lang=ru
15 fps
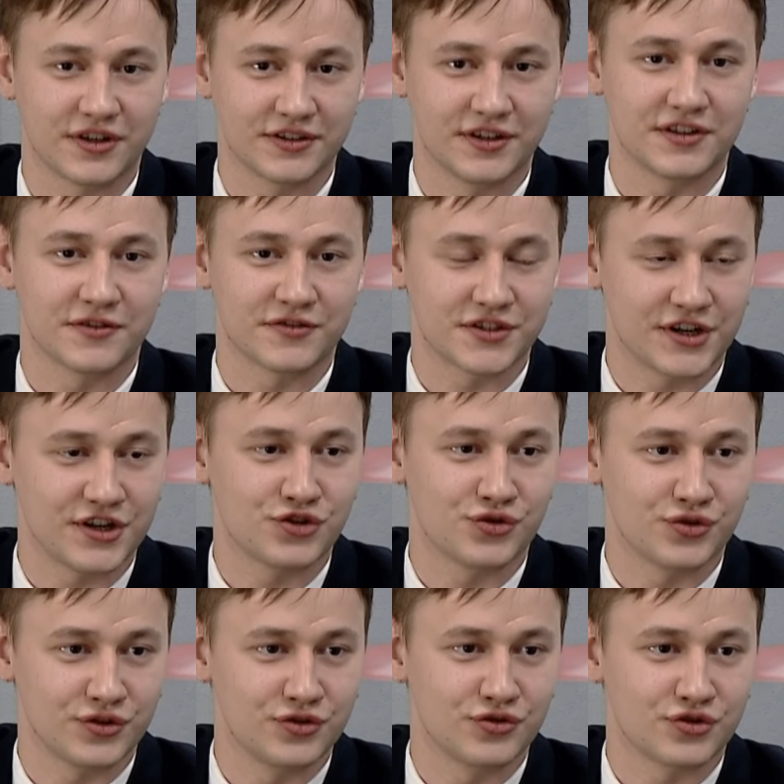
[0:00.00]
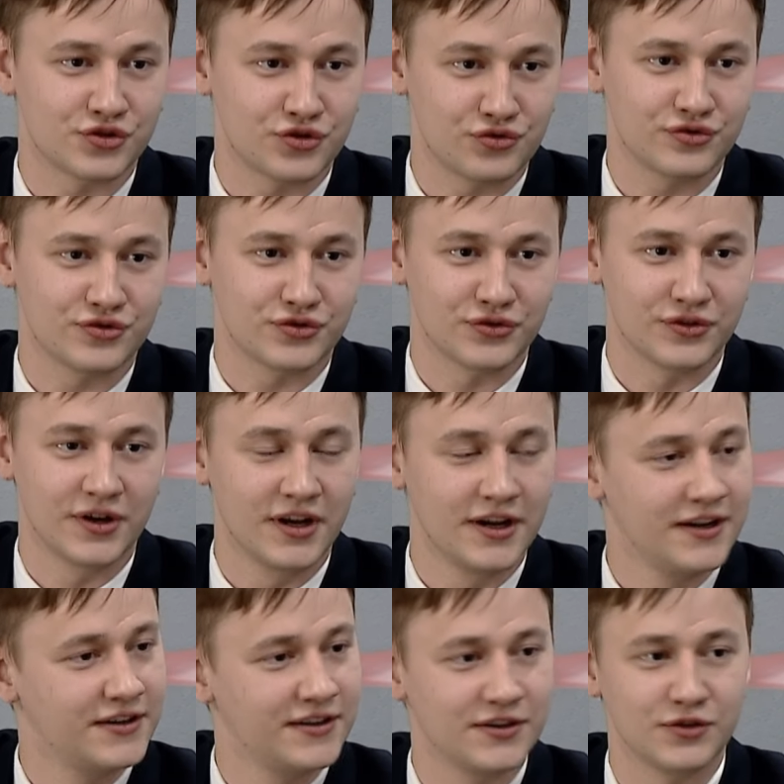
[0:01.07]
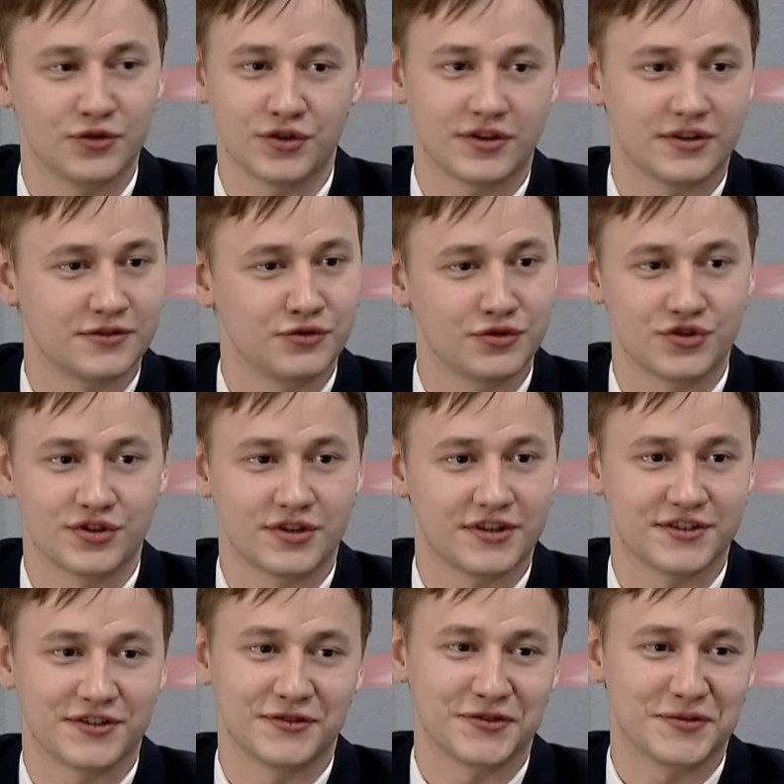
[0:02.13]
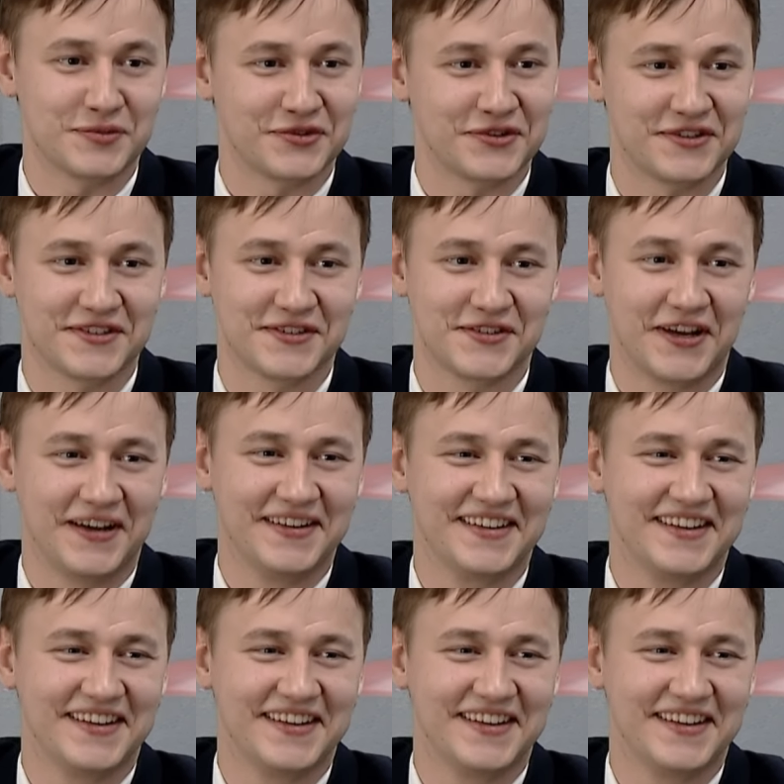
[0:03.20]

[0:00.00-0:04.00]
когда навстречу идешь солнцу, Ой, очень красиво смотрится.